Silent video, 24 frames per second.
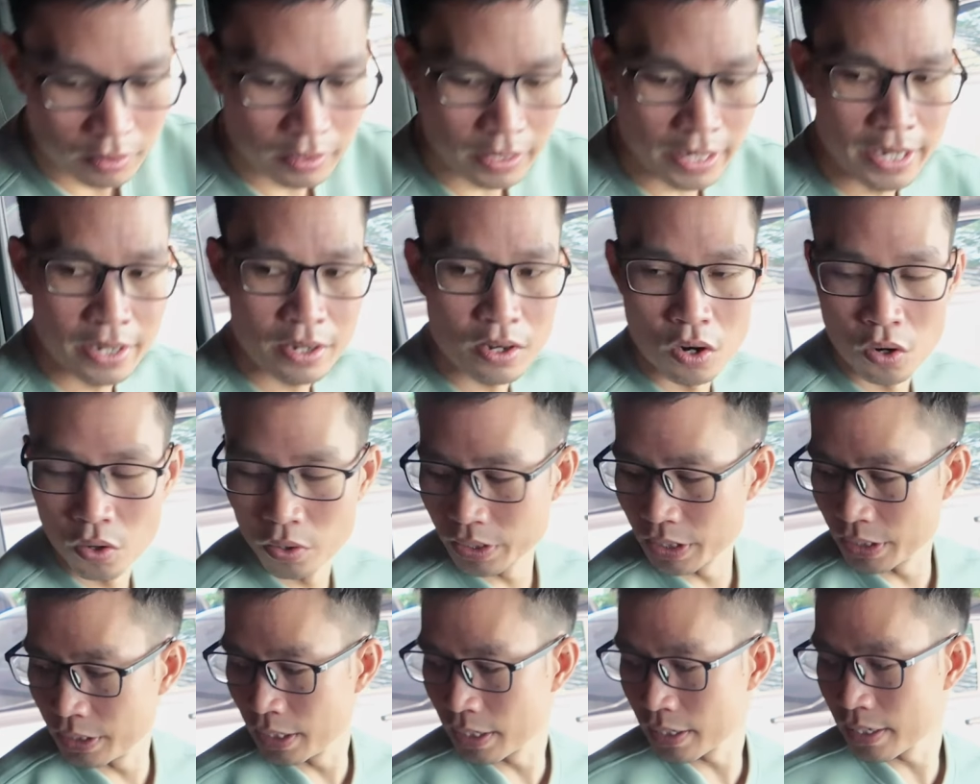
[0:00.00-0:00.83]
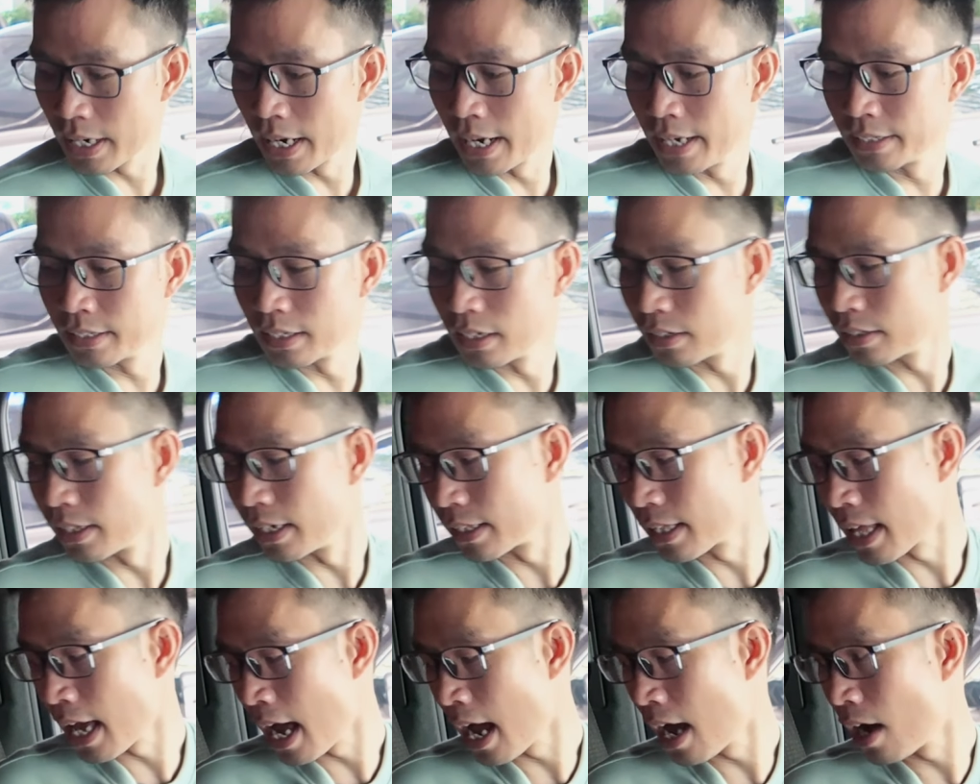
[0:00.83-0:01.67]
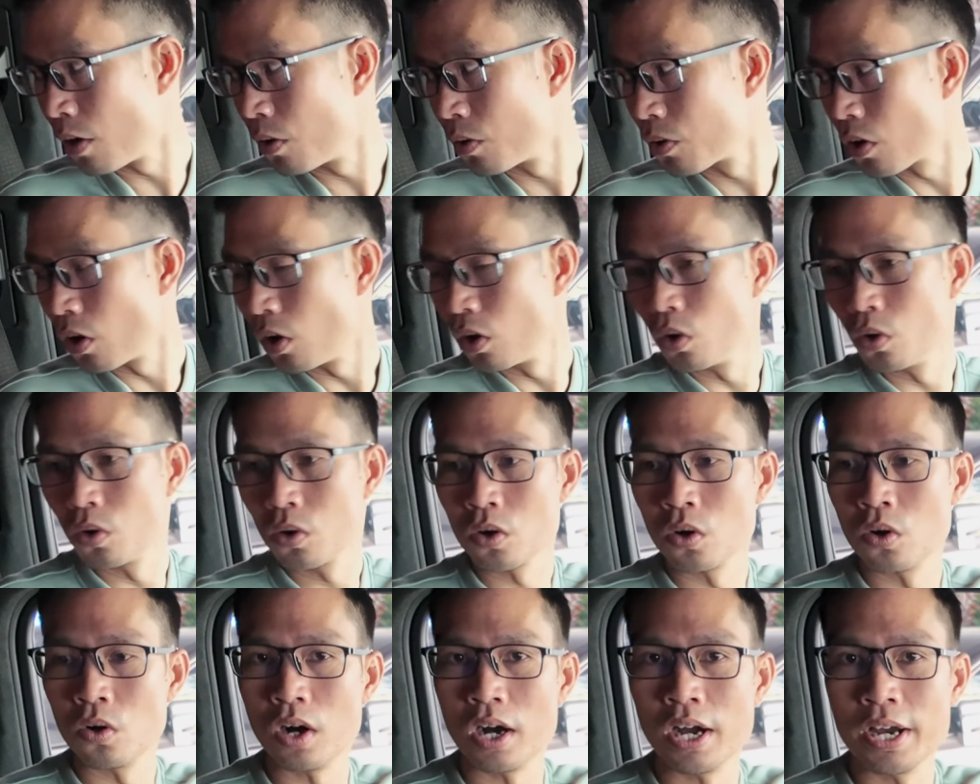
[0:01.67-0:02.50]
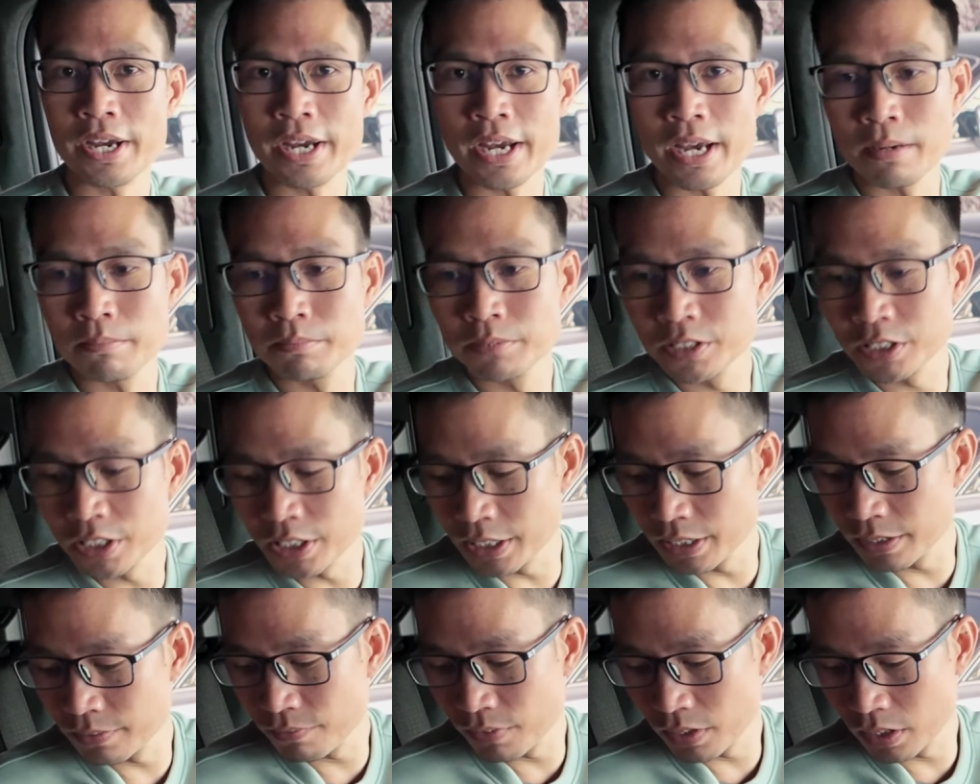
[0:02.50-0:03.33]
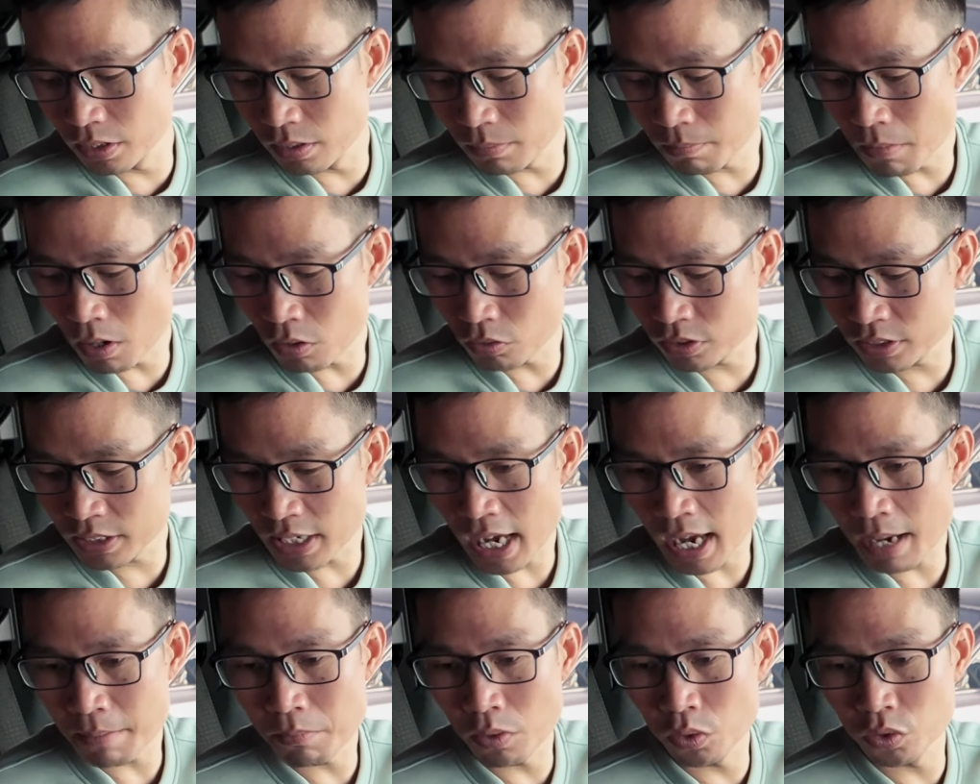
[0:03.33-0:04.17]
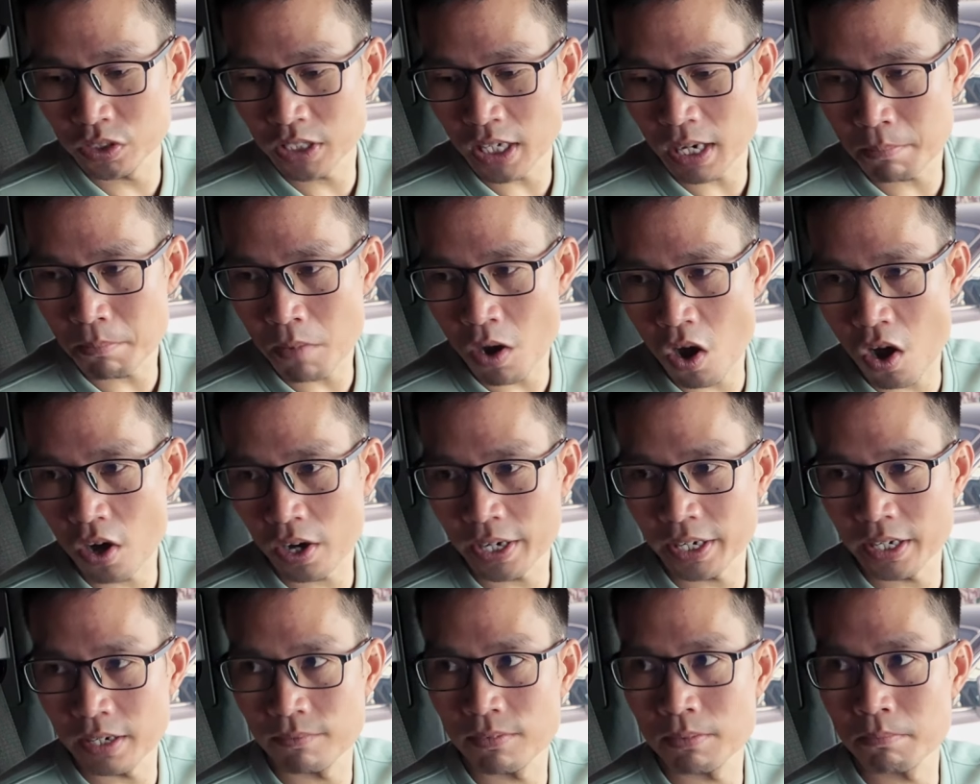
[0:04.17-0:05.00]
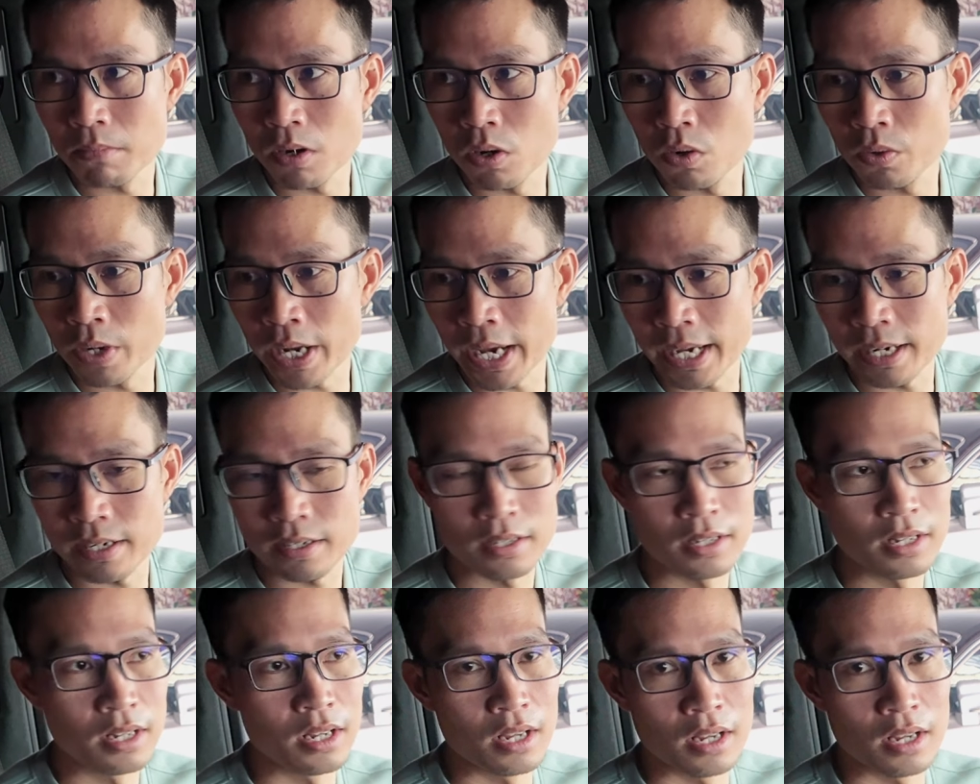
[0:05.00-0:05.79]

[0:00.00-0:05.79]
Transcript: Ghế ngồi thì thiết kế rất là thể thao, có logo AMG và được bọc da màu da bò kết hợp với màu đen.